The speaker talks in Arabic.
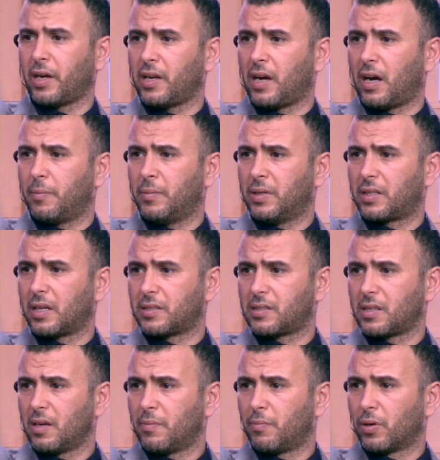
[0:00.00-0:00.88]
اللي عملتها
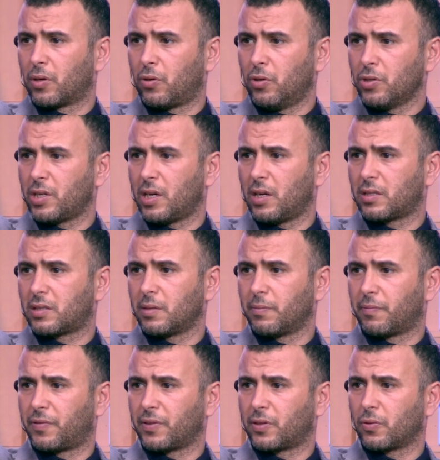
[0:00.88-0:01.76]
سيام بالخوجه
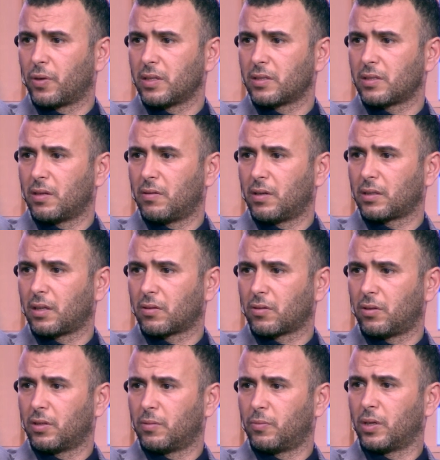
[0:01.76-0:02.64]
تسب في التوانسه وقتها
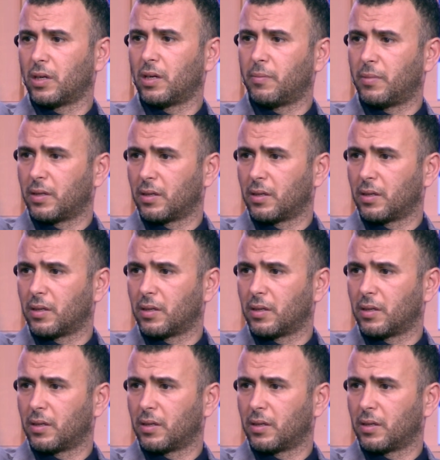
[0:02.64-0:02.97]
تقول لهم ولا لا